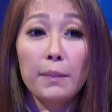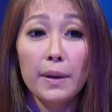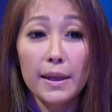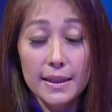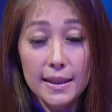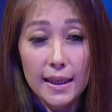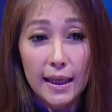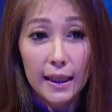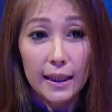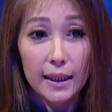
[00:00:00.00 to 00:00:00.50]

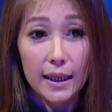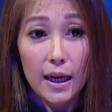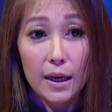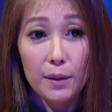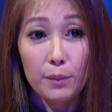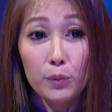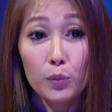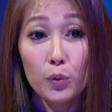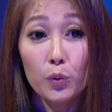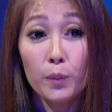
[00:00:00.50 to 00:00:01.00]

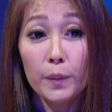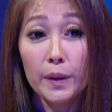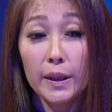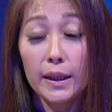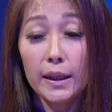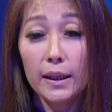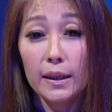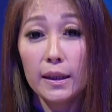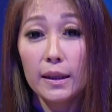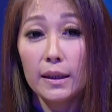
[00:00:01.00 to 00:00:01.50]
melestarikan
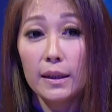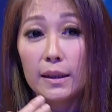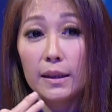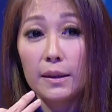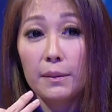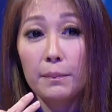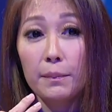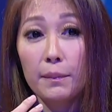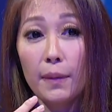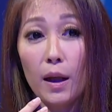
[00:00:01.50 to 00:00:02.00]
bumi
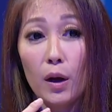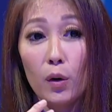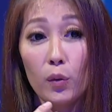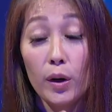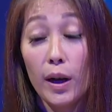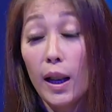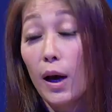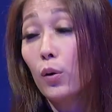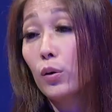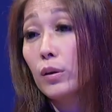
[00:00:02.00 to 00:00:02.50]

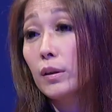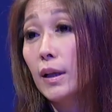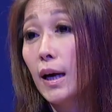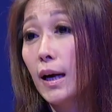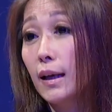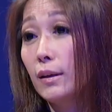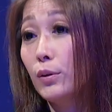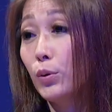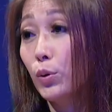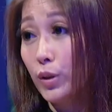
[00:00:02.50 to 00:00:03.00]
melalui laut
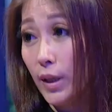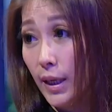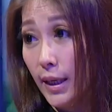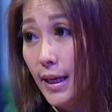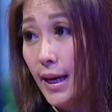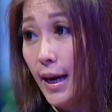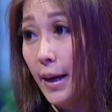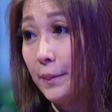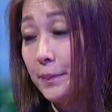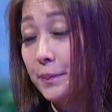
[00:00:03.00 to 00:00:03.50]
dan
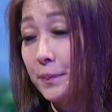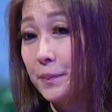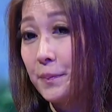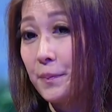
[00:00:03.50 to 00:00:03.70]
hutannya.